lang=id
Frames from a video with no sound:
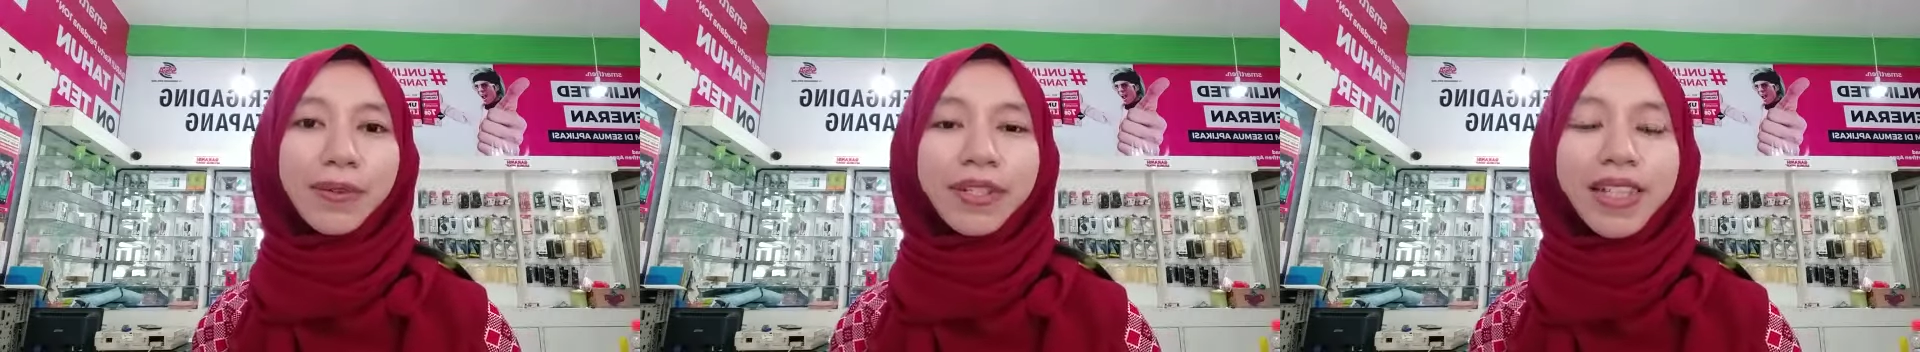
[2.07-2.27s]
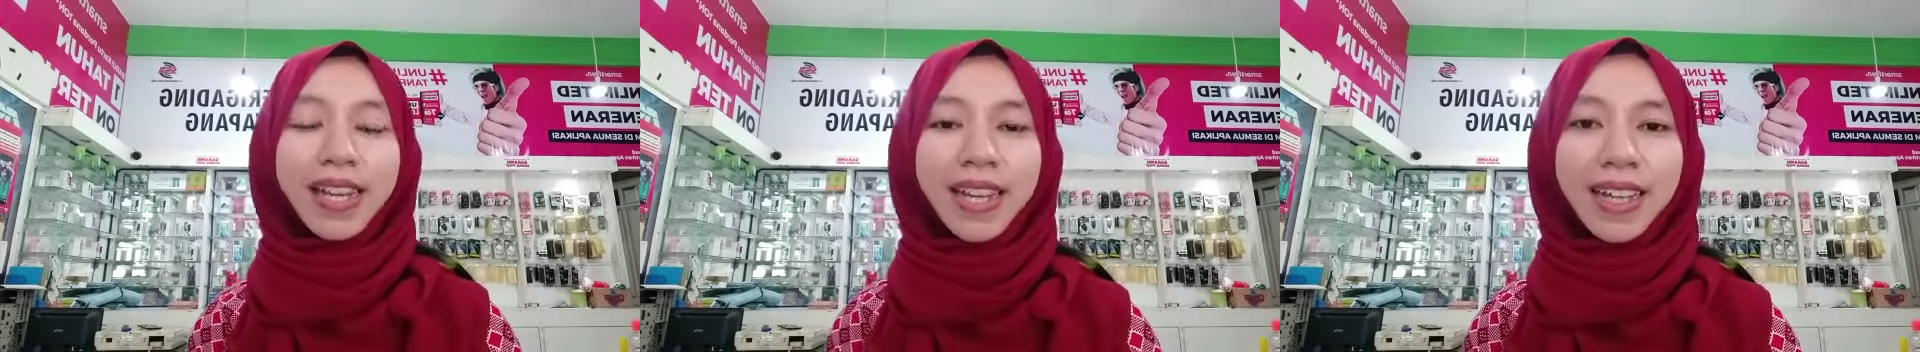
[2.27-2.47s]

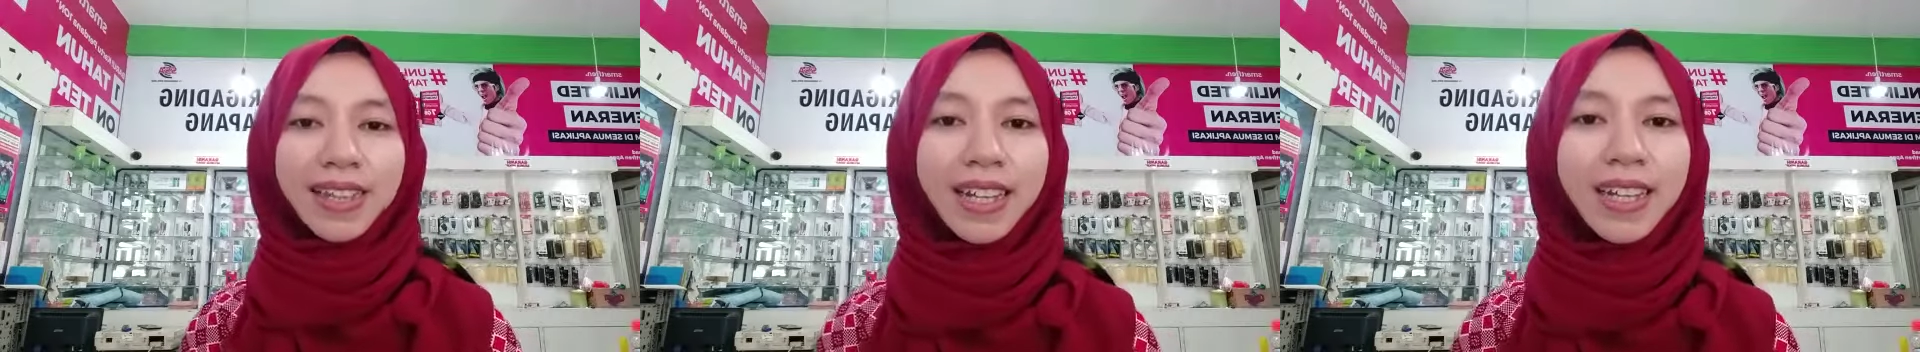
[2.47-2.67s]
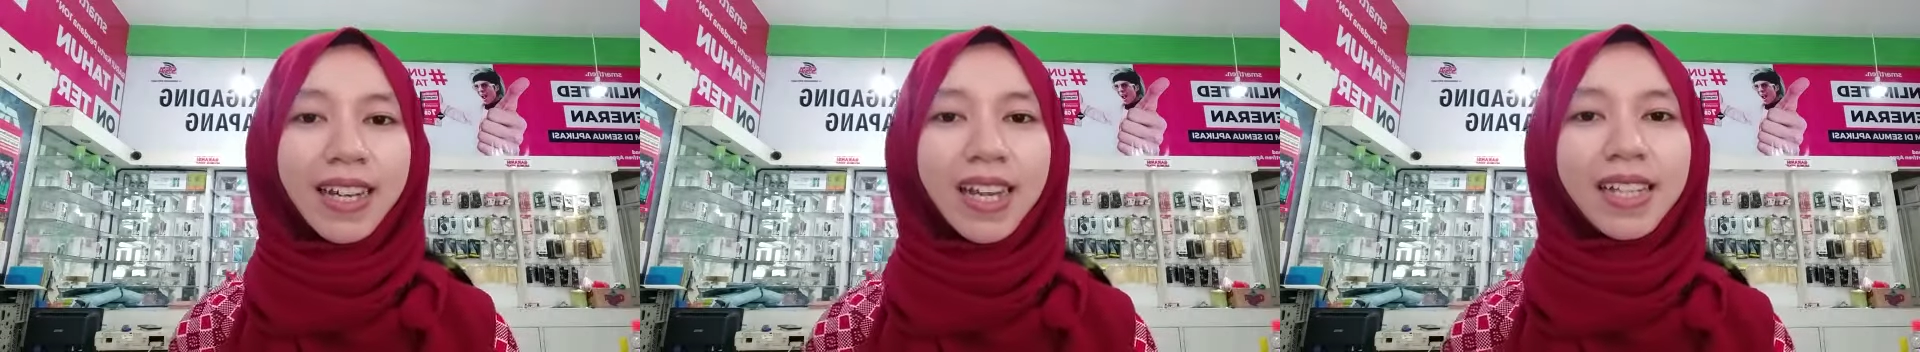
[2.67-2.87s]

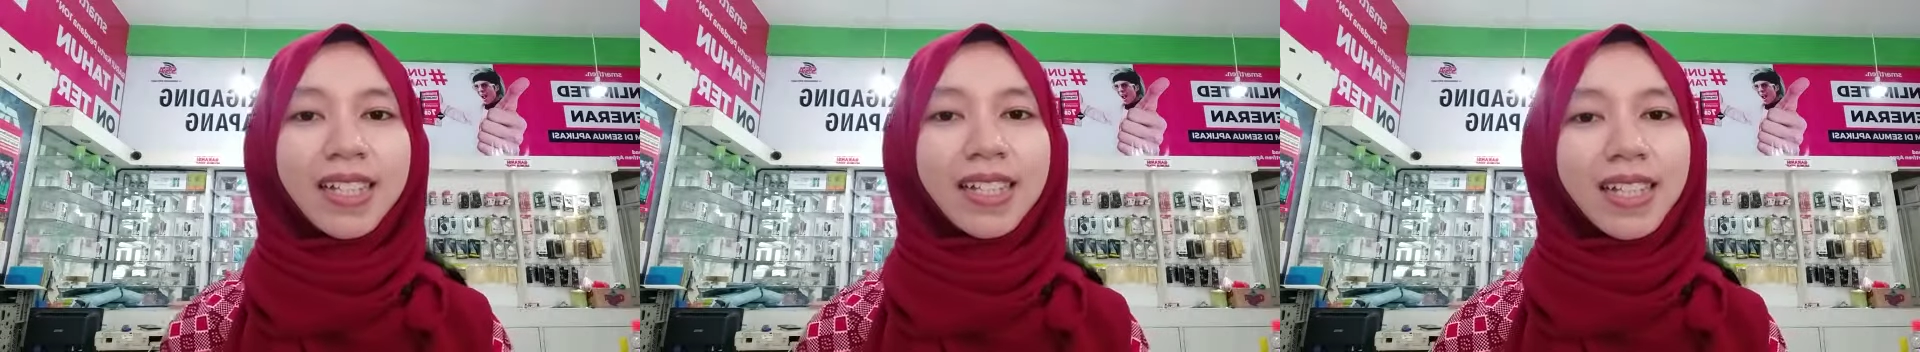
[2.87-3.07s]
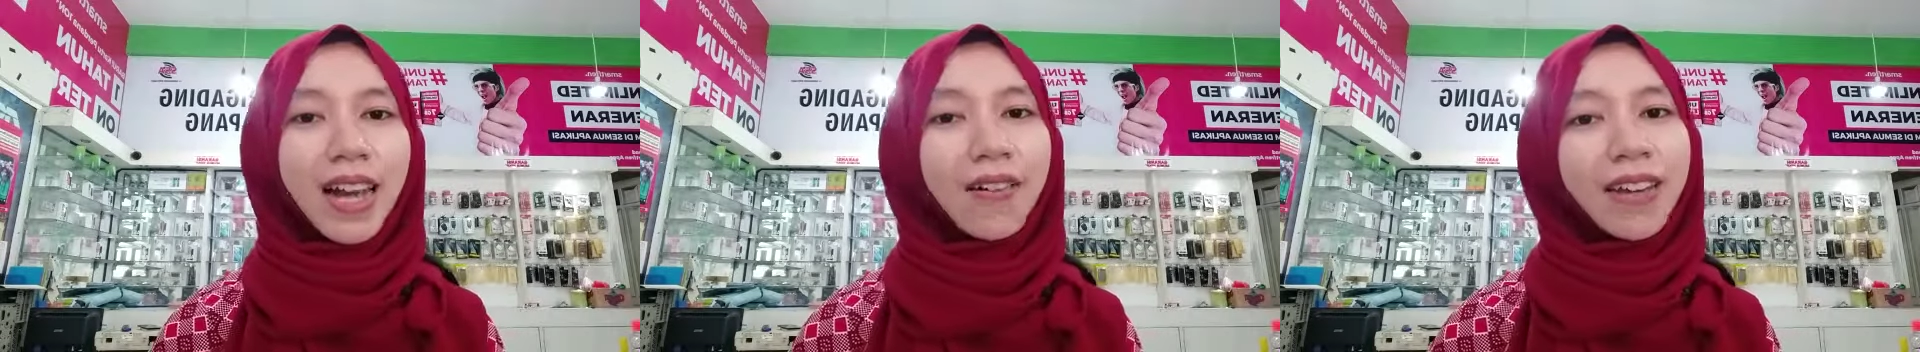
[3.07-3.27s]
Wijayanti dari
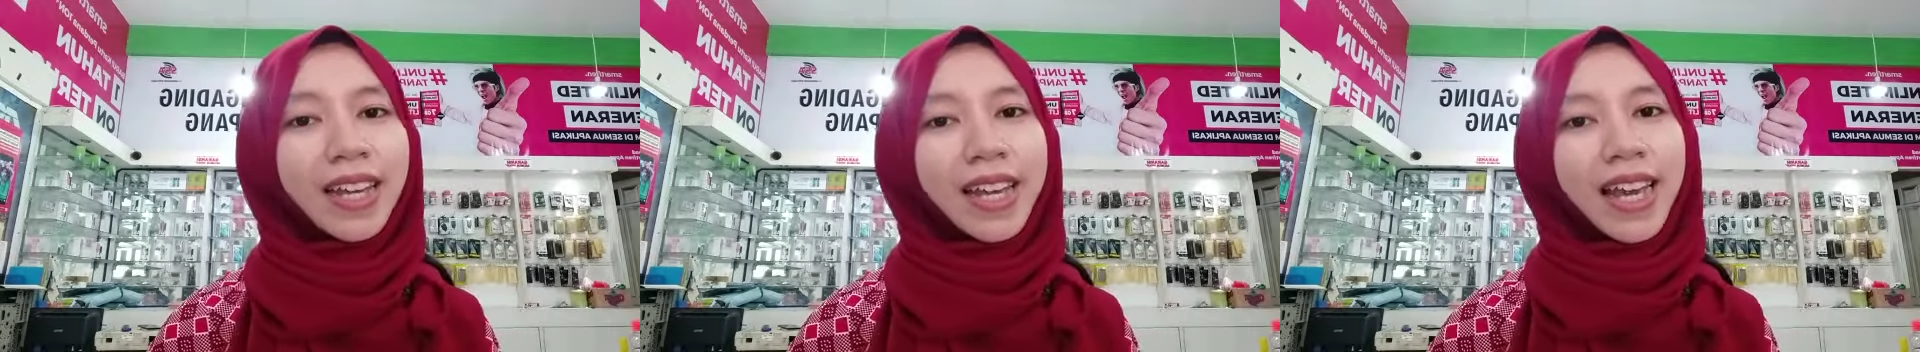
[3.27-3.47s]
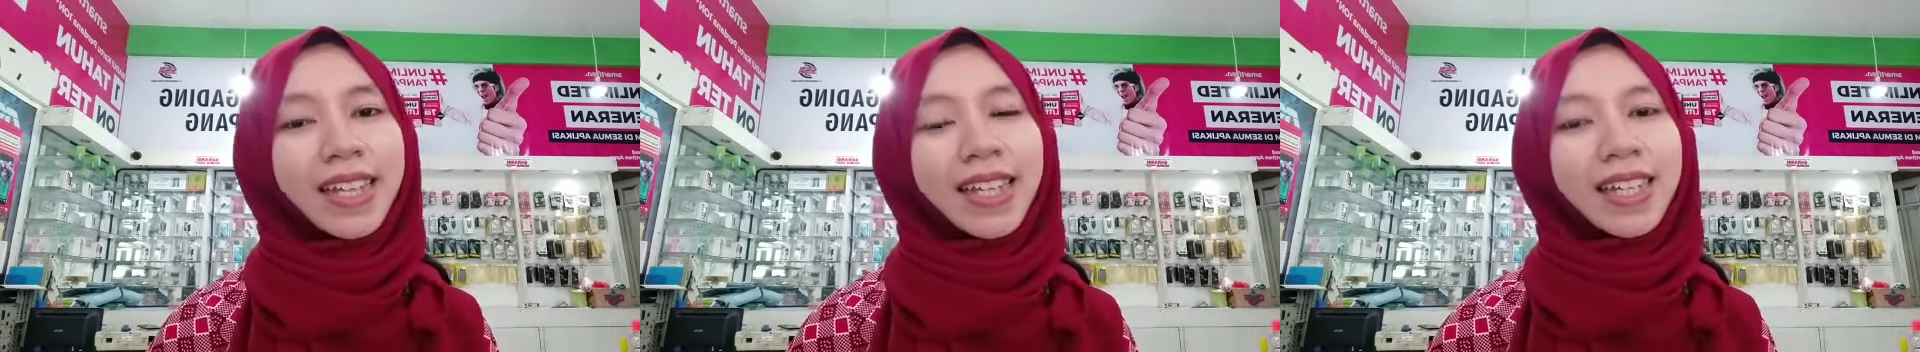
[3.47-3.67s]

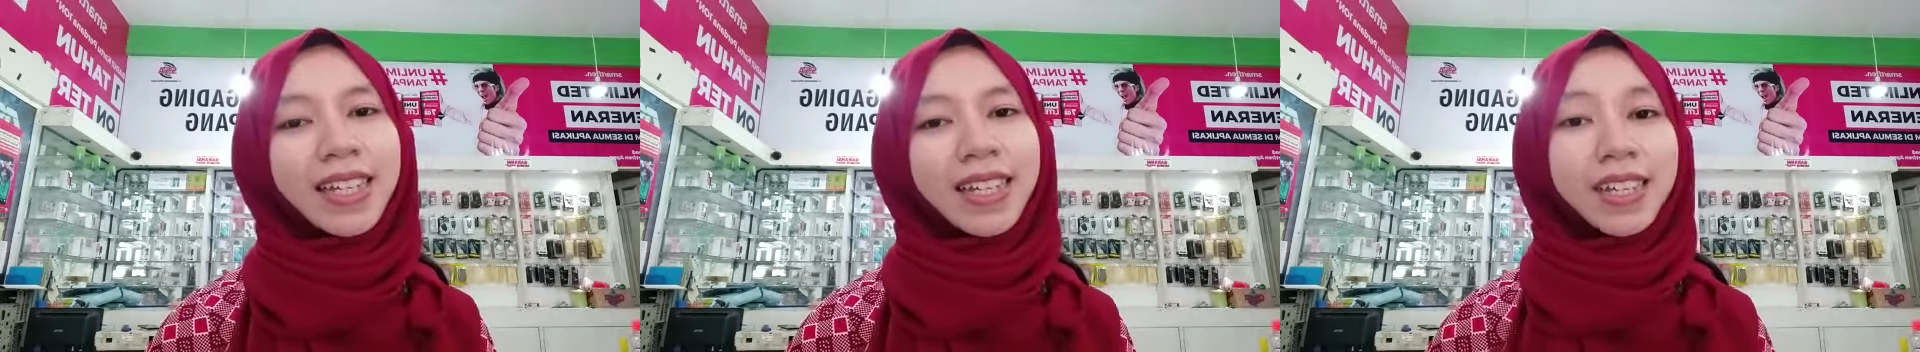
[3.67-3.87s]
Sawari Gading,